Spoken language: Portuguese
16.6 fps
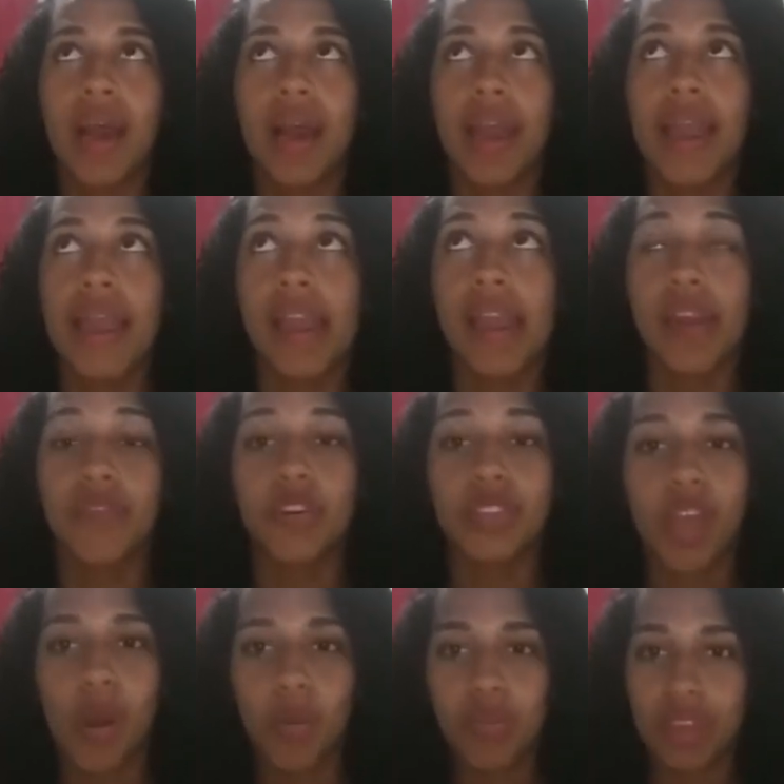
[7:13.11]
É, vou
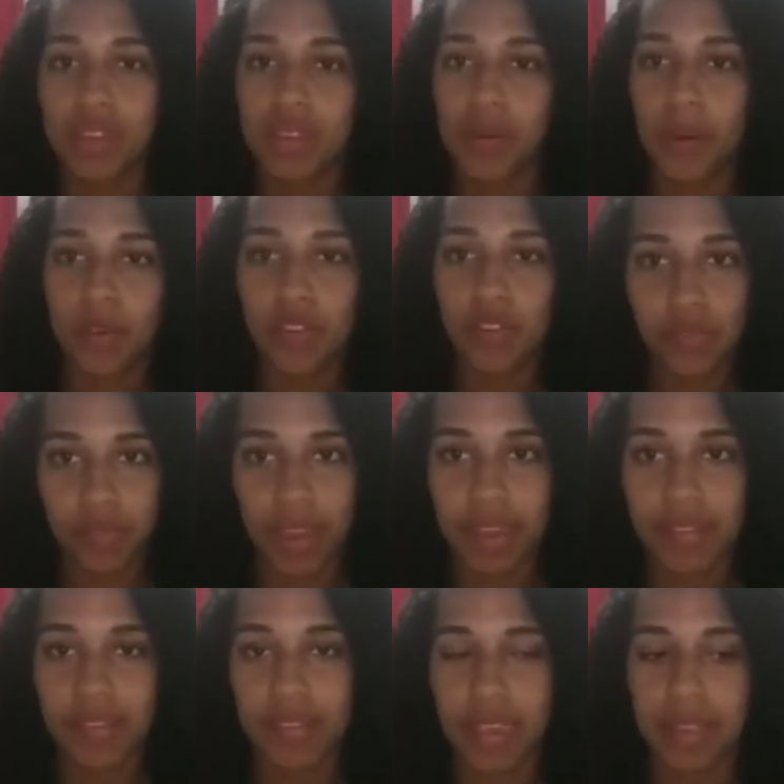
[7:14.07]
estar tá usando algumas
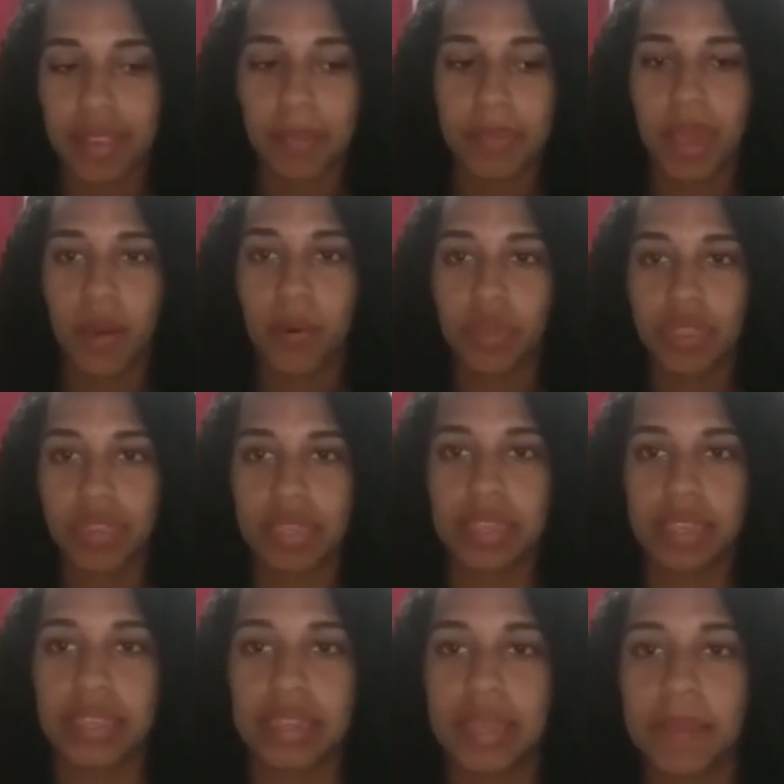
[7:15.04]
vezes, né, na minha
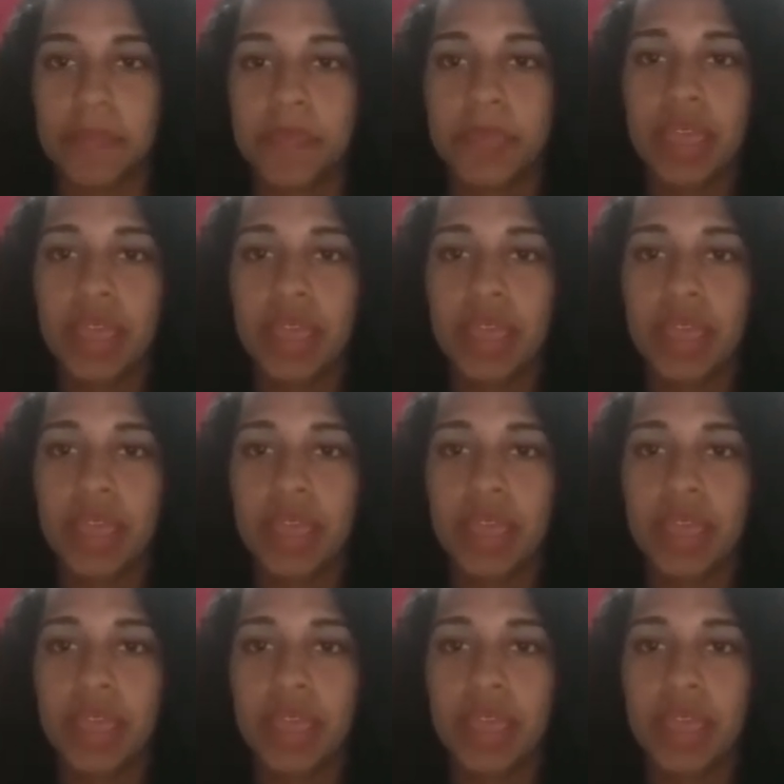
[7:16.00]
rotina, né?